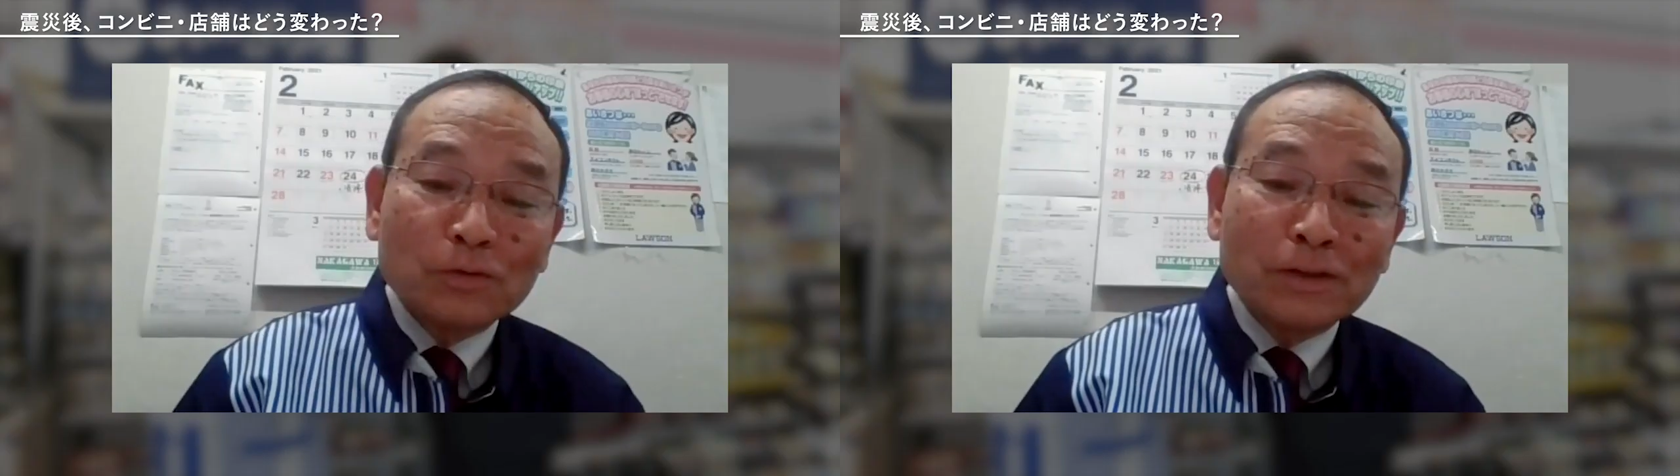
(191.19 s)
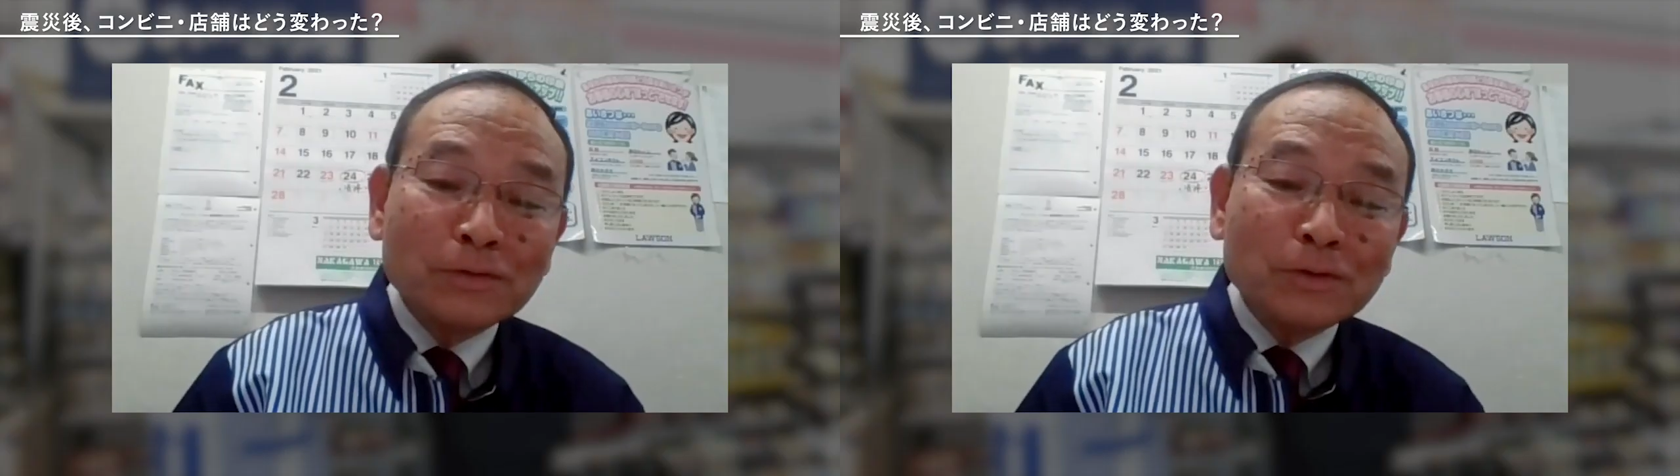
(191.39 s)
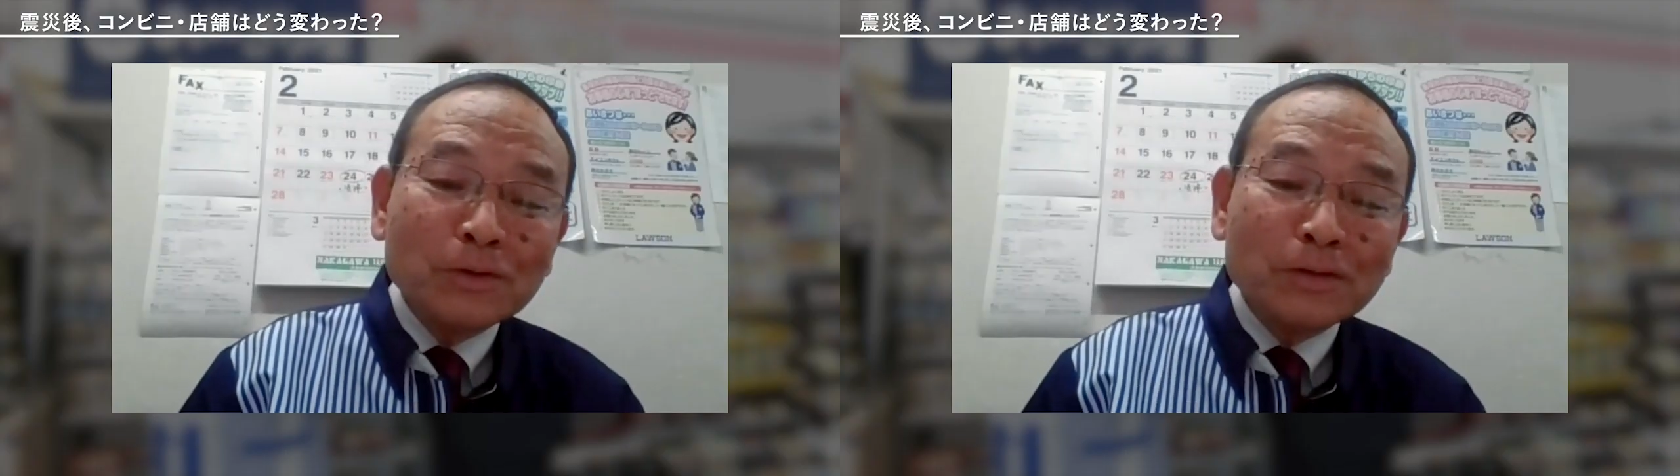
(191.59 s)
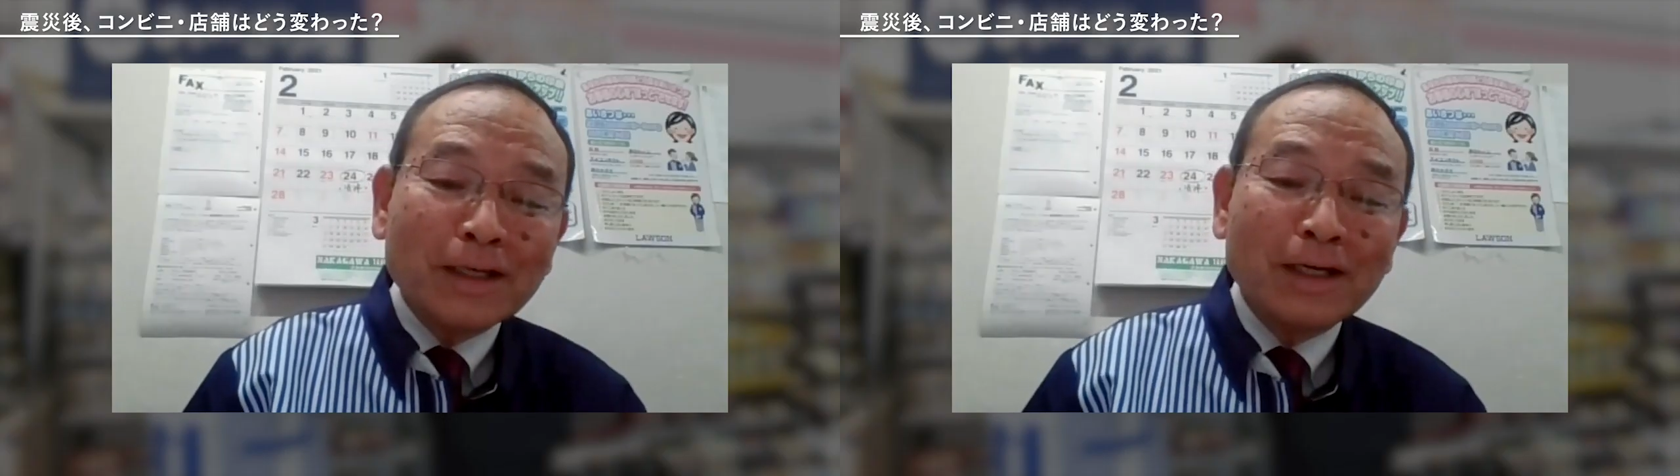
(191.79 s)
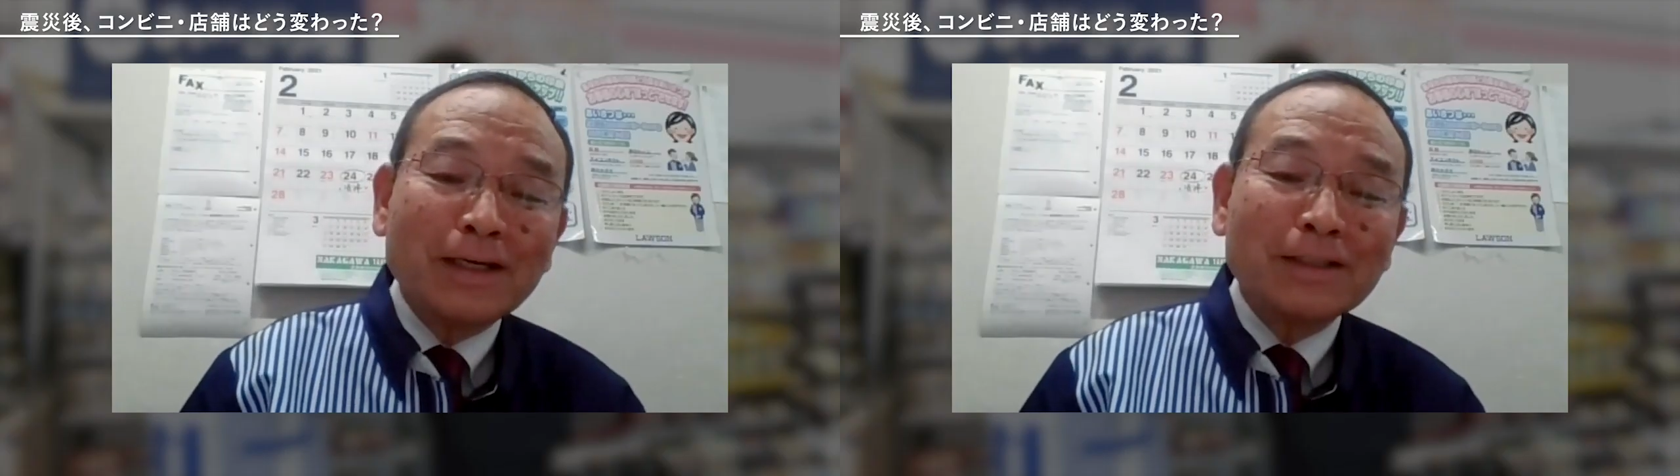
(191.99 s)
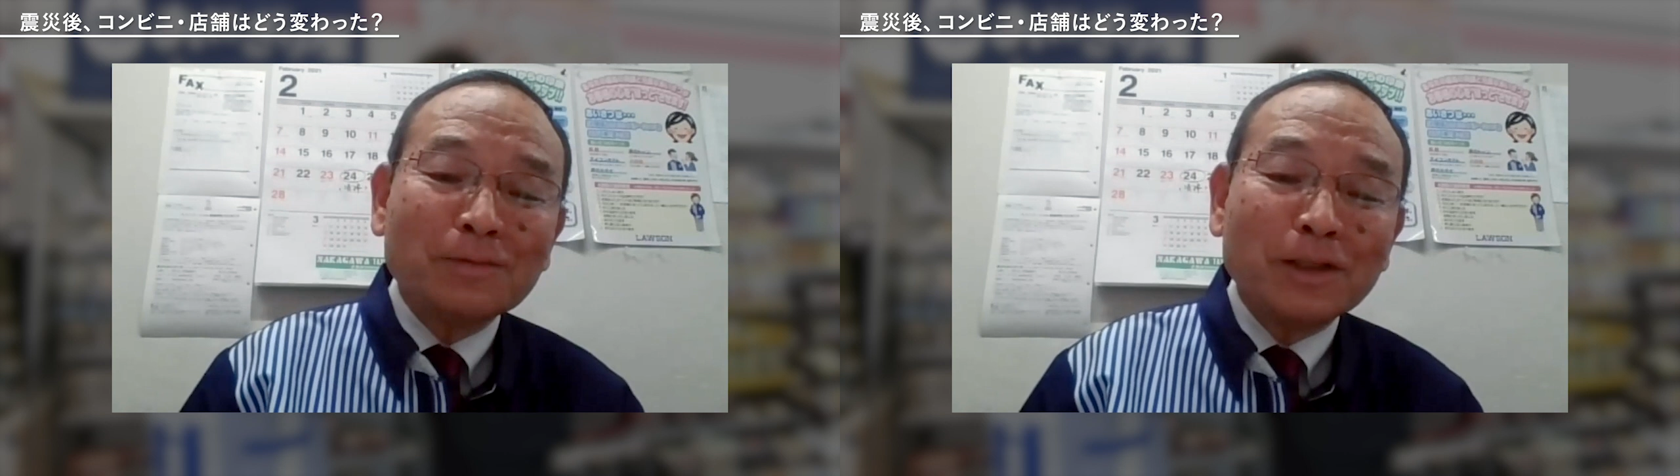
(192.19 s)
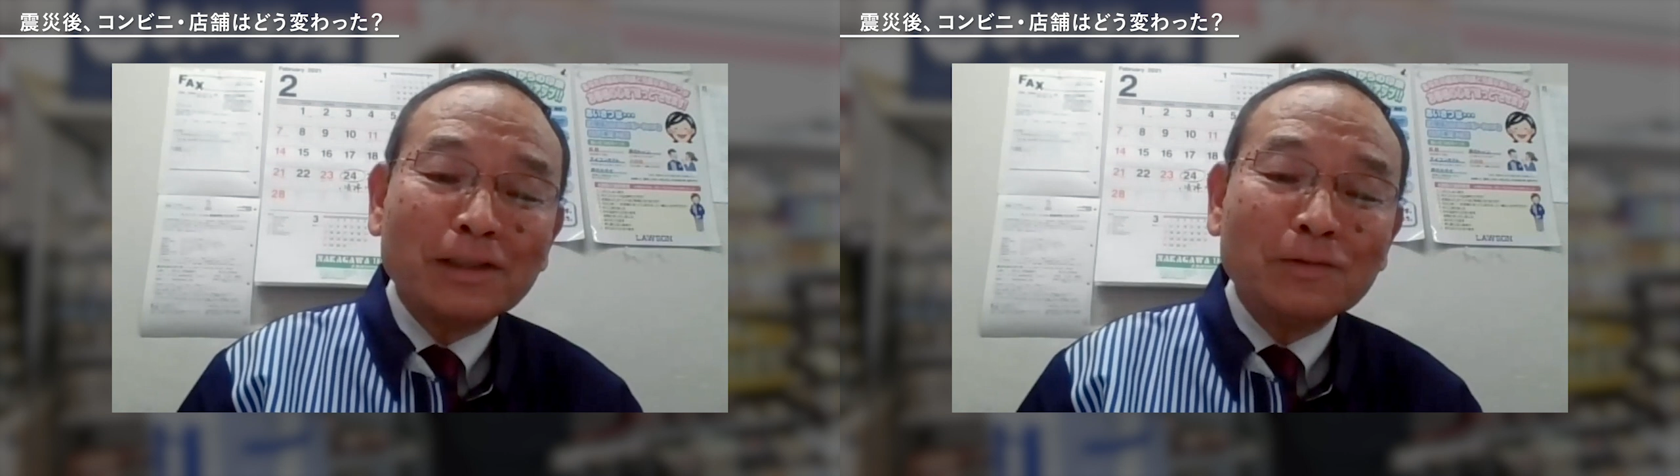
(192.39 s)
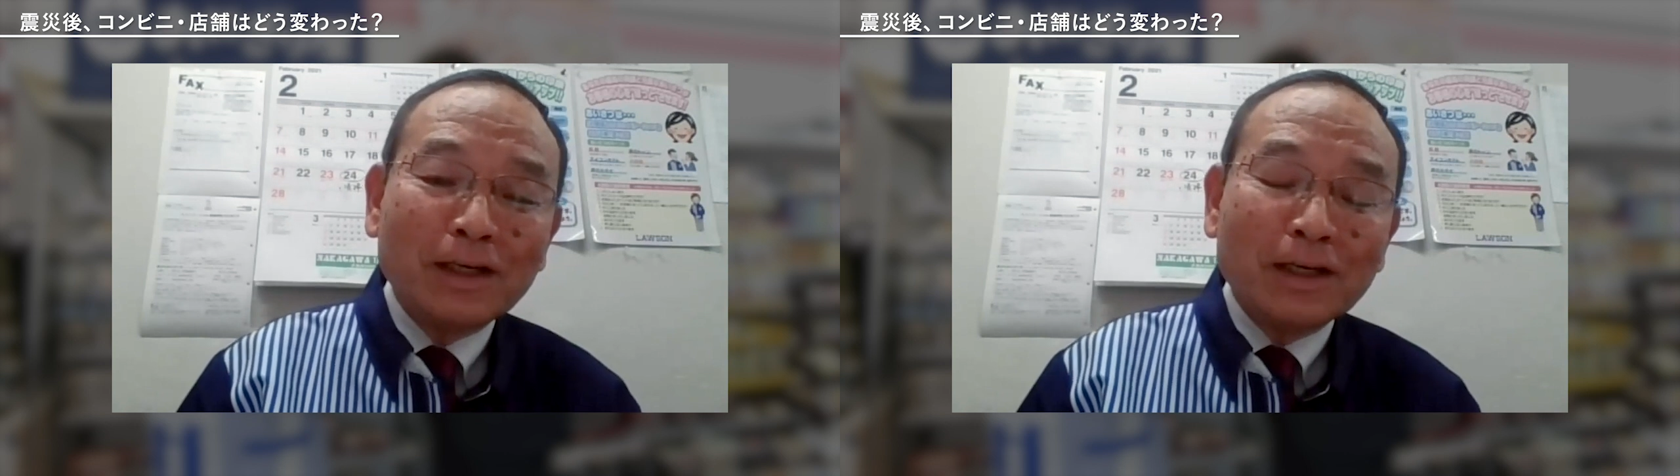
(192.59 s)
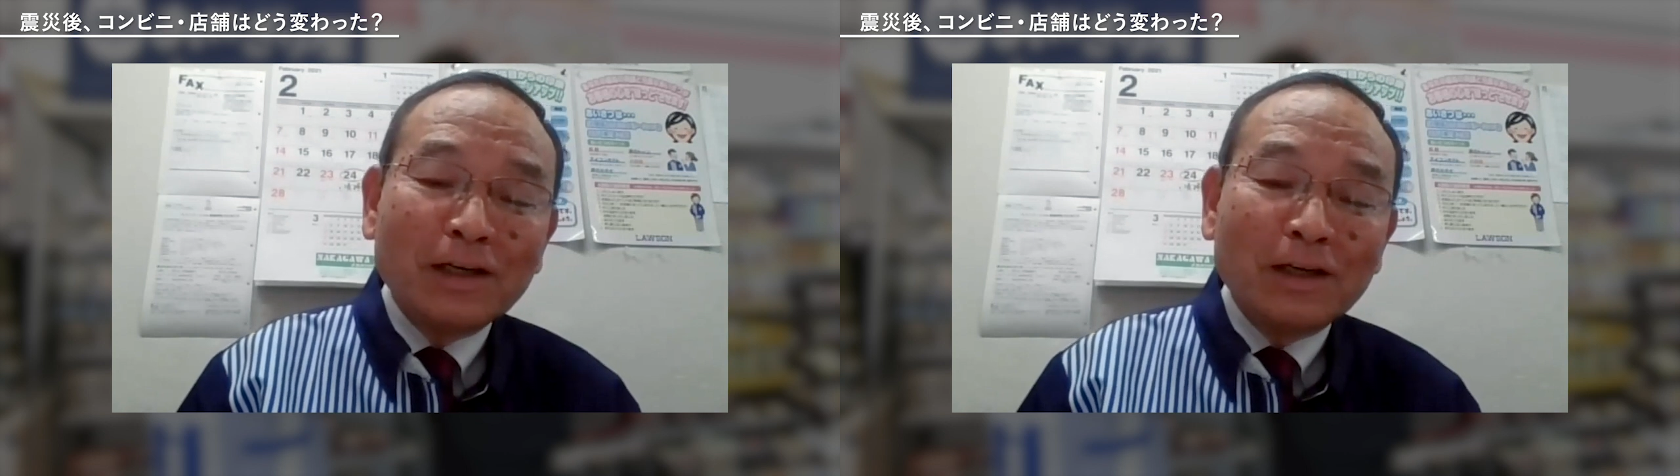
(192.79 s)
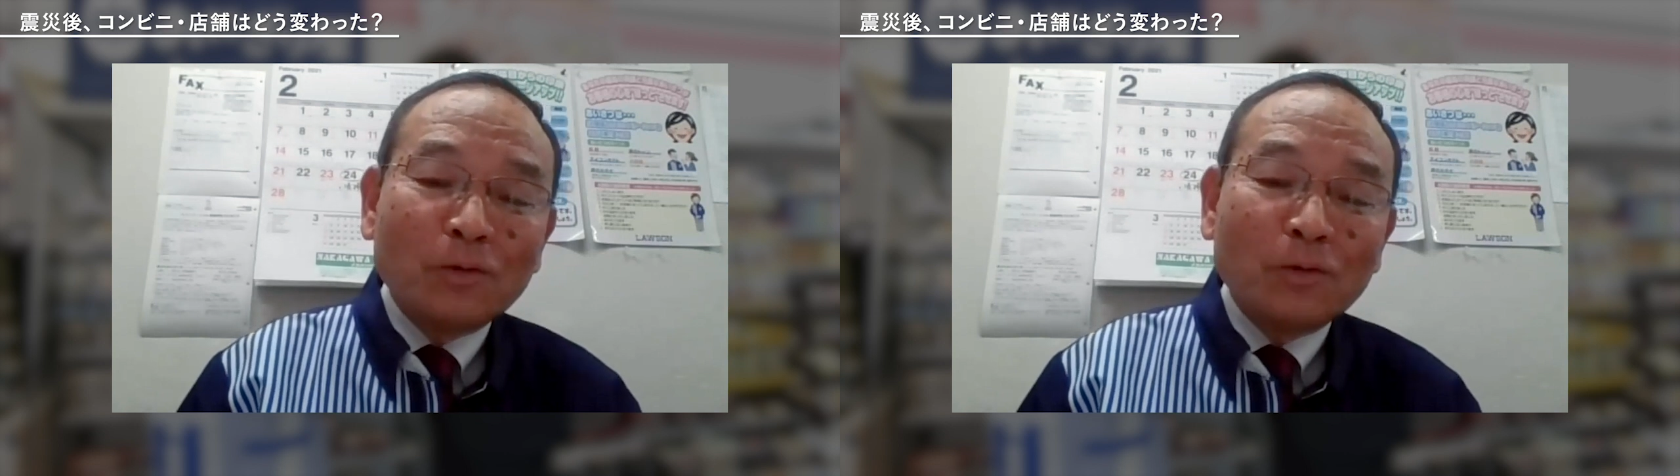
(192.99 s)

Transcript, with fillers: 通常に考えた場合には